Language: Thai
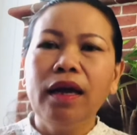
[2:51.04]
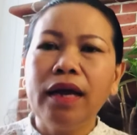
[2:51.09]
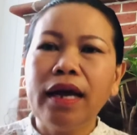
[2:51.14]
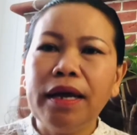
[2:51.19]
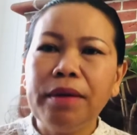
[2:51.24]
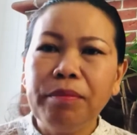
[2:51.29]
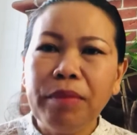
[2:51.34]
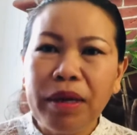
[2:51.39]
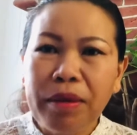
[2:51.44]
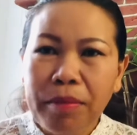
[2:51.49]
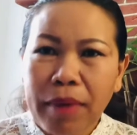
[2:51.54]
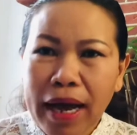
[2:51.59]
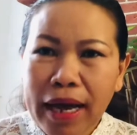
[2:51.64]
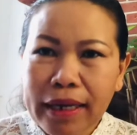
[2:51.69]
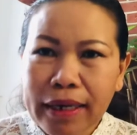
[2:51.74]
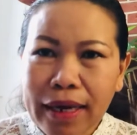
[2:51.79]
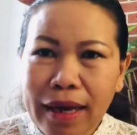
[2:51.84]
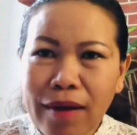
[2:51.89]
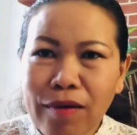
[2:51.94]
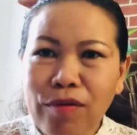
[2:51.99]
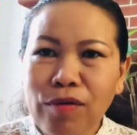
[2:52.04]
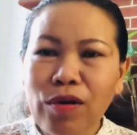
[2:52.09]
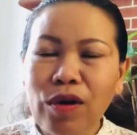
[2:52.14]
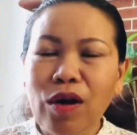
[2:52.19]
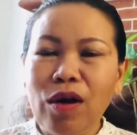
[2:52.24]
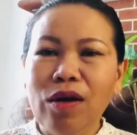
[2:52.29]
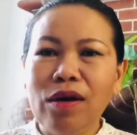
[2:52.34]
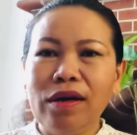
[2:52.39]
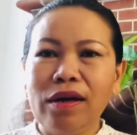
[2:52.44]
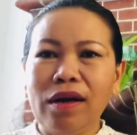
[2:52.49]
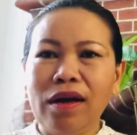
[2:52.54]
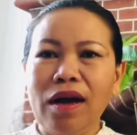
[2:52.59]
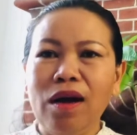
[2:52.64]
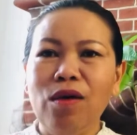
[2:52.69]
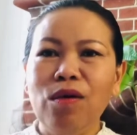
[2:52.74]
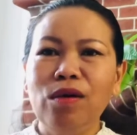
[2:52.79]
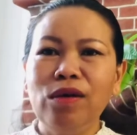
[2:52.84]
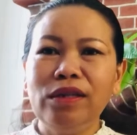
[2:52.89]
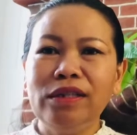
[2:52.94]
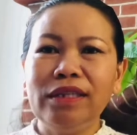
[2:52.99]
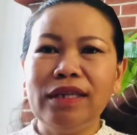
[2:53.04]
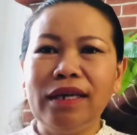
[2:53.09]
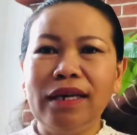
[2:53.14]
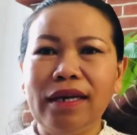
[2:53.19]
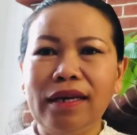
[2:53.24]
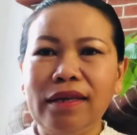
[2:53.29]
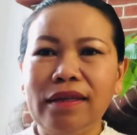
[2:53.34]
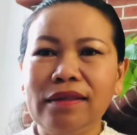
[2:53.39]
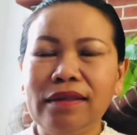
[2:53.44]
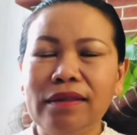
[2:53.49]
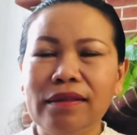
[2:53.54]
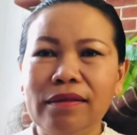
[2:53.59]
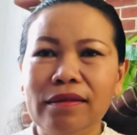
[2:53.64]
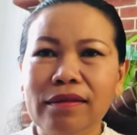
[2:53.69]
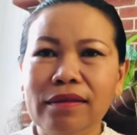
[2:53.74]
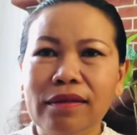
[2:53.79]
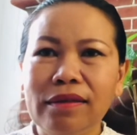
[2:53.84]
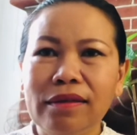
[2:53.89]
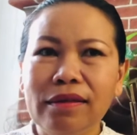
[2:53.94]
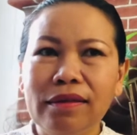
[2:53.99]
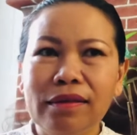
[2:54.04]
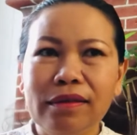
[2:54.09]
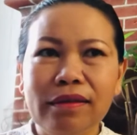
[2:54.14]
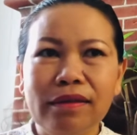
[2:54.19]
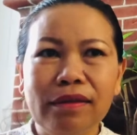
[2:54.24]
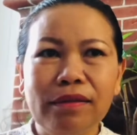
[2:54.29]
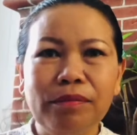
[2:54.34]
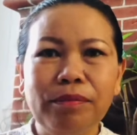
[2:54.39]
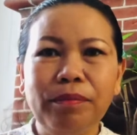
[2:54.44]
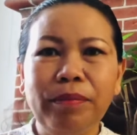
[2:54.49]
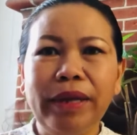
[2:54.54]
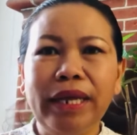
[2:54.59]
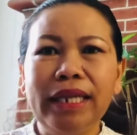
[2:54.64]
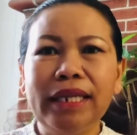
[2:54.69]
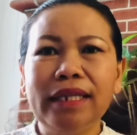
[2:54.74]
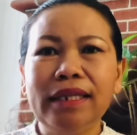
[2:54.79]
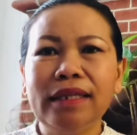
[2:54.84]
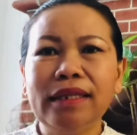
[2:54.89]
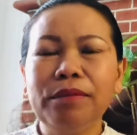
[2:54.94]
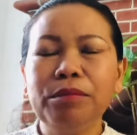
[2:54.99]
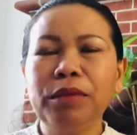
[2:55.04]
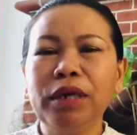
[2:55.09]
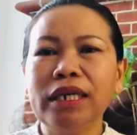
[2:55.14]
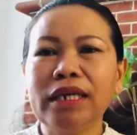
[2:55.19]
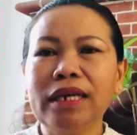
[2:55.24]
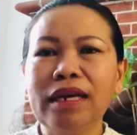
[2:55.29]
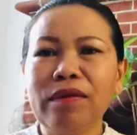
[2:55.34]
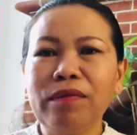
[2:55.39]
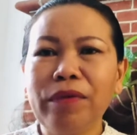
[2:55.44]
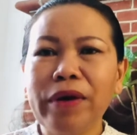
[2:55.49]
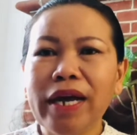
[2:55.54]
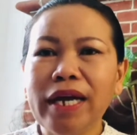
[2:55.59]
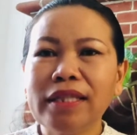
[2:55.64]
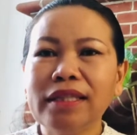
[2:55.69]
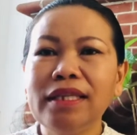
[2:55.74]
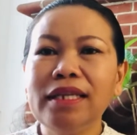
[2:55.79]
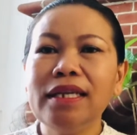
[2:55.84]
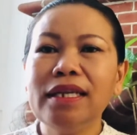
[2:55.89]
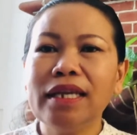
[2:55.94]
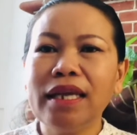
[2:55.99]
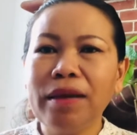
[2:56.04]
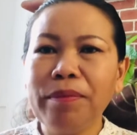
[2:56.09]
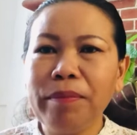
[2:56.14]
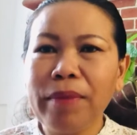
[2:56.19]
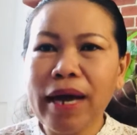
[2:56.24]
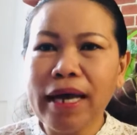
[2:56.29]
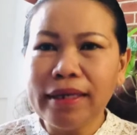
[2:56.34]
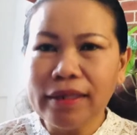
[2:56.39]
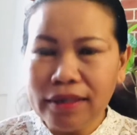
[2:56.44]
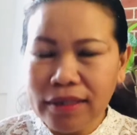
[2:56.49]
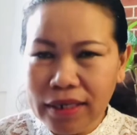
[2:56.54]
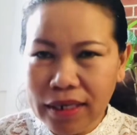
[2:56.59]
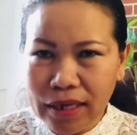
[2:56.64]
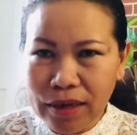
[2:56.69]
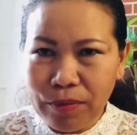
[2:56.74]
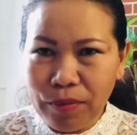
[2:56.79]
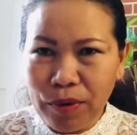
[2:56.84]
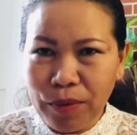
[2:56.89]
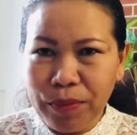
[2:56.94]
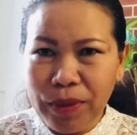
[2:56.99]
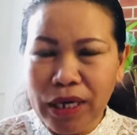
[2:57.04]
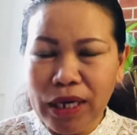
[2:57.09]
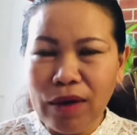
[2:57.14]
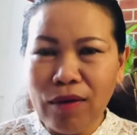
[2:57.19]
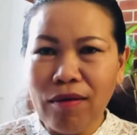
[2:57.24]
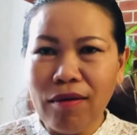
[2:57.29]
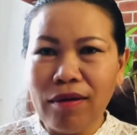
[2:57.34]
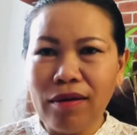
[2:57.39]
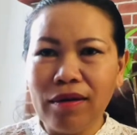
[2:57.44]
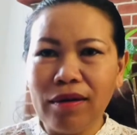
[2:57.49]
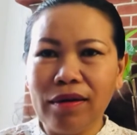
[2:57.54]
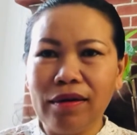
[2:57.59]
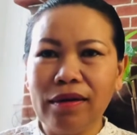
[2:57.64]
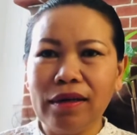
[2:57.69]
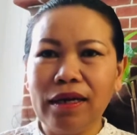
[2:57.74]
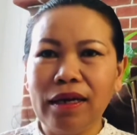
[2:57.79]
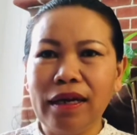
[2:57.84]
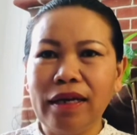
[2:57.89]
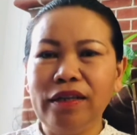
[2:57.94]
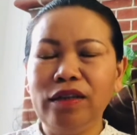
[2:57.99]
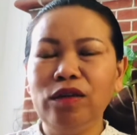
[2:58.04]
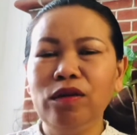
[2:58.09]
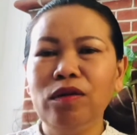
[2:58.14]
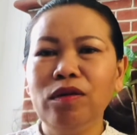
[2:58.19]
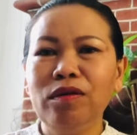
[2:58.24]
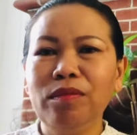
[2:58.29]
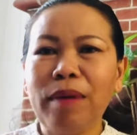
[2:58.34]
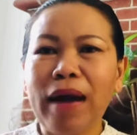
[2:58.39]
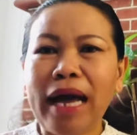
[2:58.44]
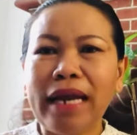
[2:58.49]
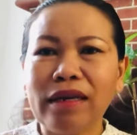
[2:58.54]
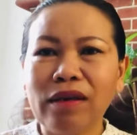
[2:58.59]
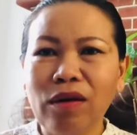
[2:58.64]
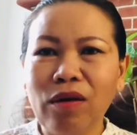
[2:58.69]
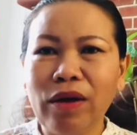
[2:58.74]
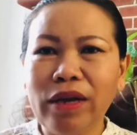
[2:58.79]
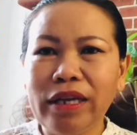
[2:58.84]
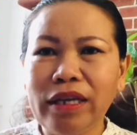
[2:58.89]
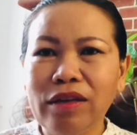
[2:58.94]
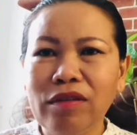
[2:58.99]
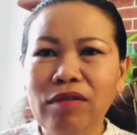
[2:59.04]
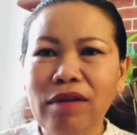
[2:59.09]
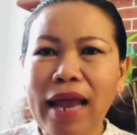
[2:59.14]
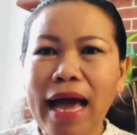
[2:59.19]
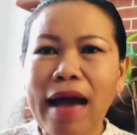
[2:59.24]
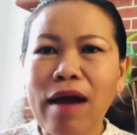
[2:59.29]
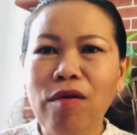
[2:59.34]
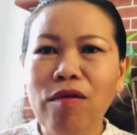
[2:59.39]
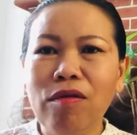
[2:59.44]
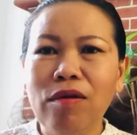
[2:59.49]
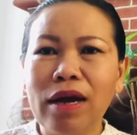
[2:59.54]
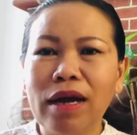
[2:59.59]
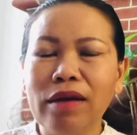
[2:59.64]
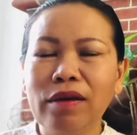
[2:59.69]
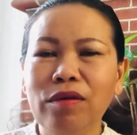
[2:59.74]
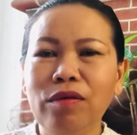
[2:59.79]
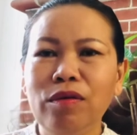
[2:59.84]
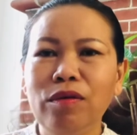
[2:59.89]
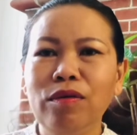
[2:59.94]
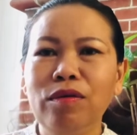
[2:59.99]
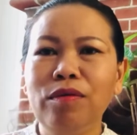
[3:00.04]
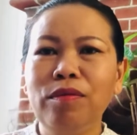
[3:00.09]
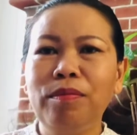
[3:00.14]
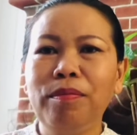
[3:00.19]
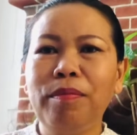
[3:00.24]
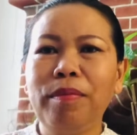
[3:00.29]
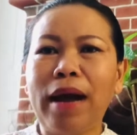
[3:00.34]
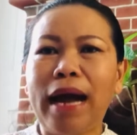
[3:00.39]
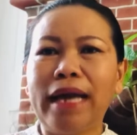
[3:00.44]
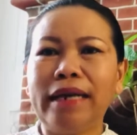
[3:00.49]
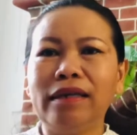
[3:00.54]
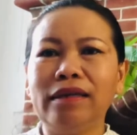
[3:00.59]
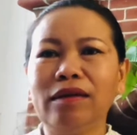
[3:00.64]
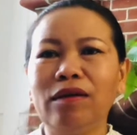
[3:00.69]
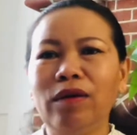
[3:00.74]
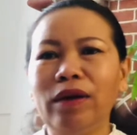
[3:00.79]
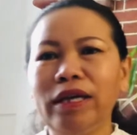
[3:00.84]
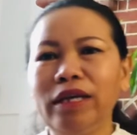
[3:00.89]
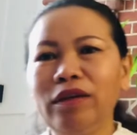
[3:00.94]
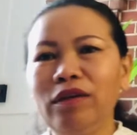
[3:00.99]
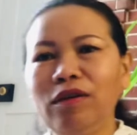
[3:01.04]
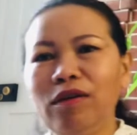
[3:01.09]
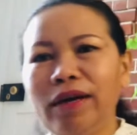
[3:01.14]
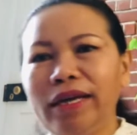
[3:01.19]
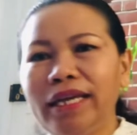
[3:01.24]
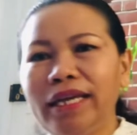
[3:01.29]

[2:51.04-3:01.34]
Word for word: คันแม่นบ้านเฮาก็เขาก็จะเป็นเหมือนกับว่าที่เก็บอัฐิบ่พี่น้อง กันอยู่บ้านข่อยอยู่เล่าอยู่บ้าน ข่อย อยู่ลอย